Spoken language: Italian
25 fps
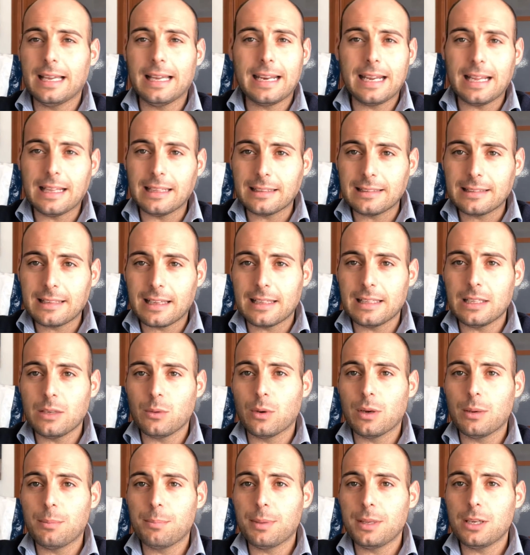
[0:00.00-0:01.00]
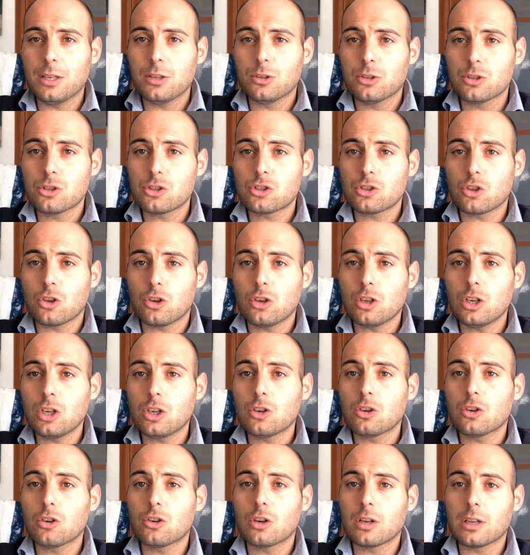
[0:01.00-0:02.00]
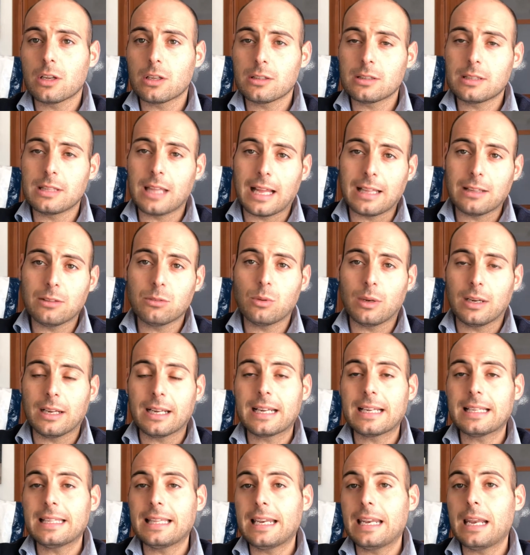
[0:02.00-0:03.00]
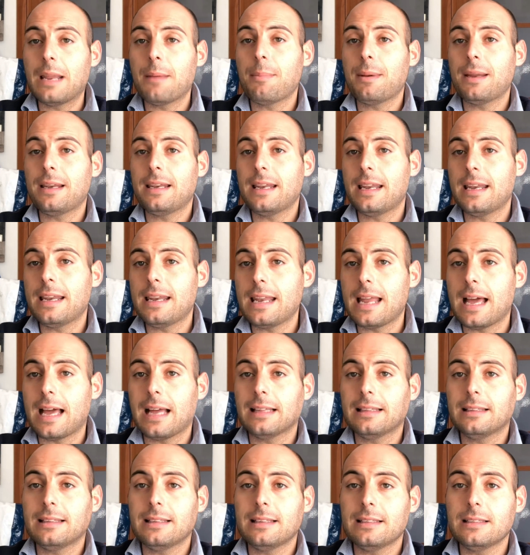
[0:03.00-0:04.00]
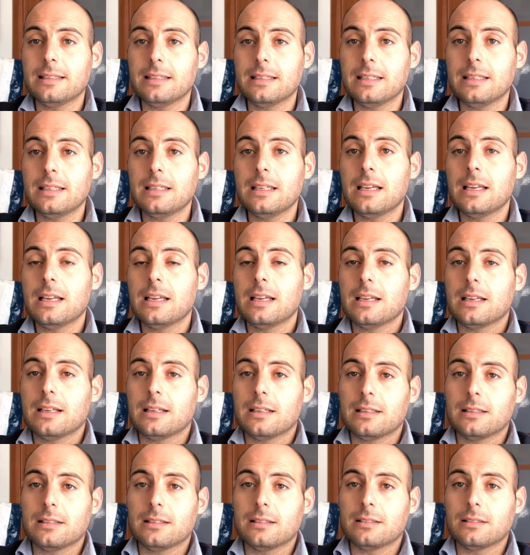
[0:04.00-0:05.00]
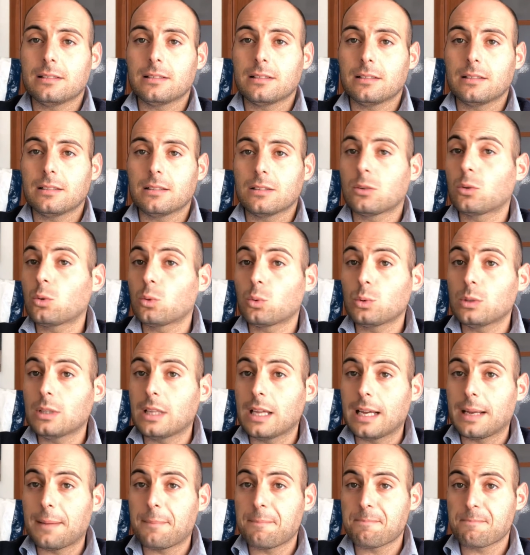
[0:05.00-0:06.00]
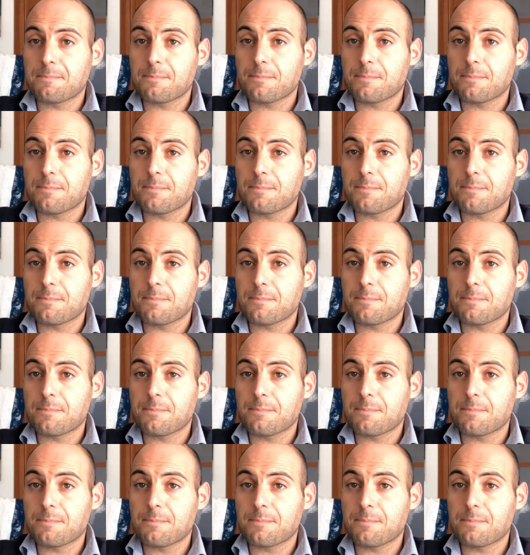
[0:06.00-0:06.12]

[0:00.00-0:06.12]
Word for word: realtà di quel periodo storico dando anche delle pennellate di, uh, cruda,